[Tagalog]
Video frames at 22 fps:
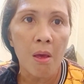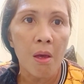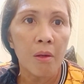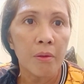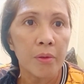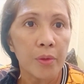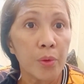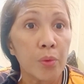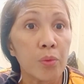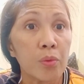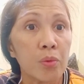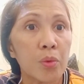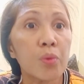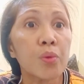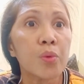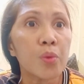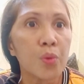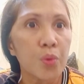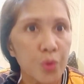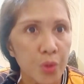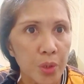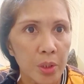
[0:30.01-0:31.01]
Yung
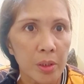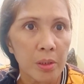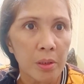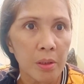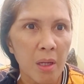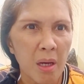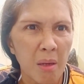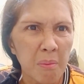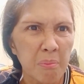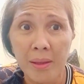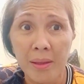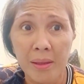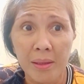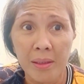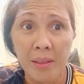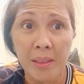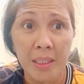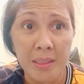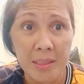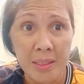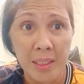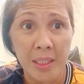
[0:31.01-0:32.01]
grocery namin,
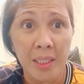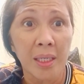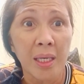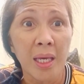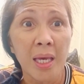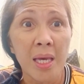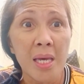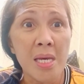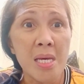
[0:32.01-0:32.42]
kasi